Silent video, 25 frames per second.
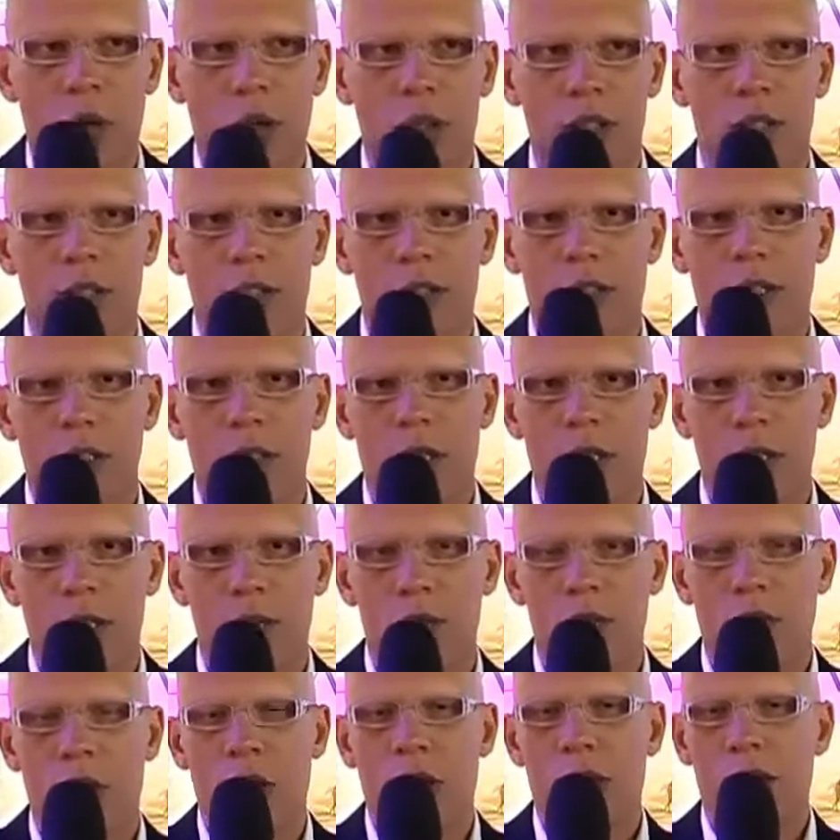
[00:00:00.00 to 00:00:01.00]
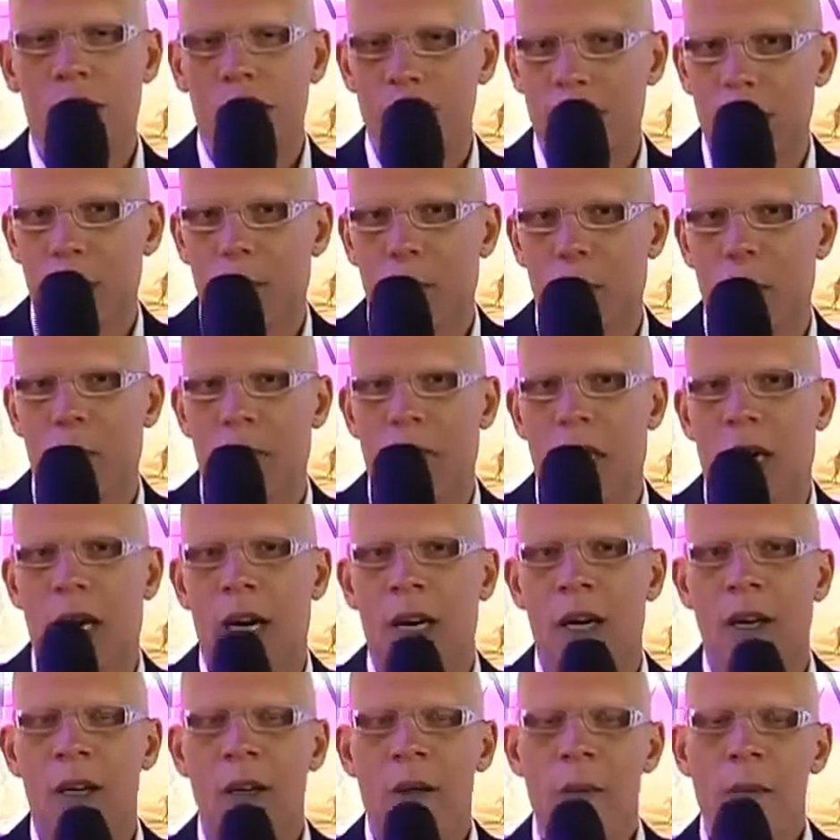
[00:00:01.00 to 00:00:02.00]
o la stessa direzione, la stessa
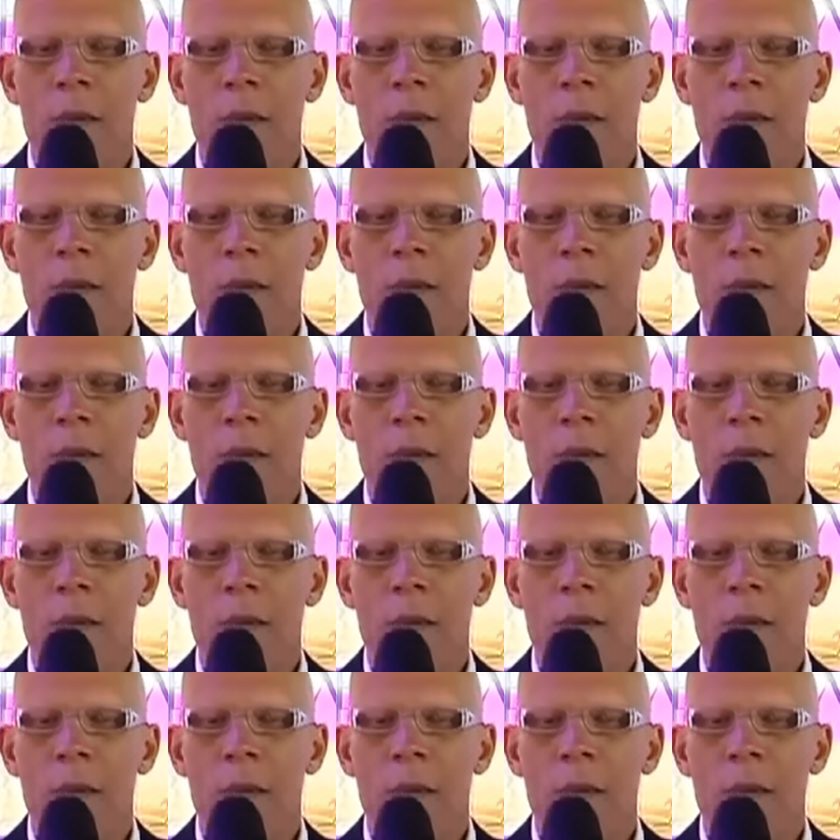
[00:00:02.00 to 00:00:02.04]
proprietà,